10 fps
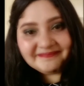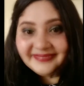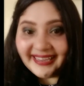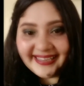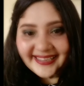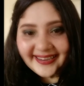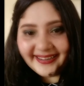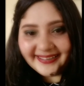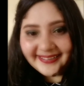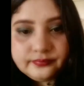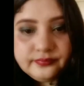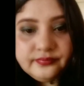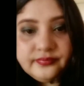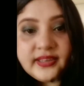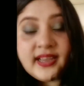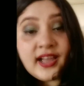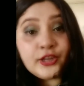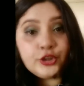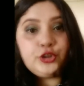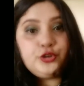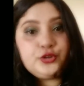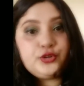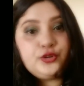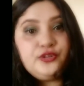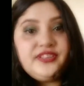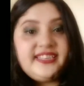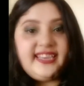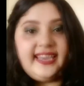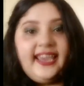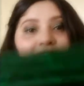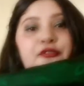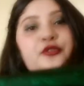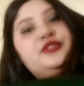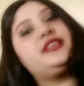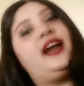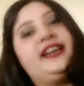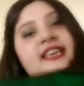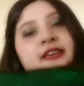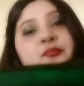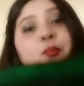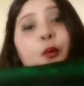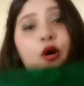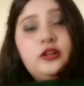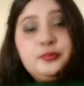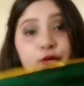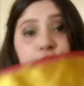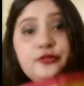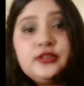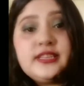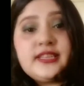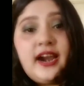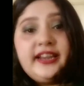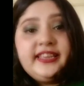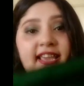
देखिए साड़ी तो दोस्तों ये है वो साड़ी बहुत ब्यूटीफुल सी साड़ी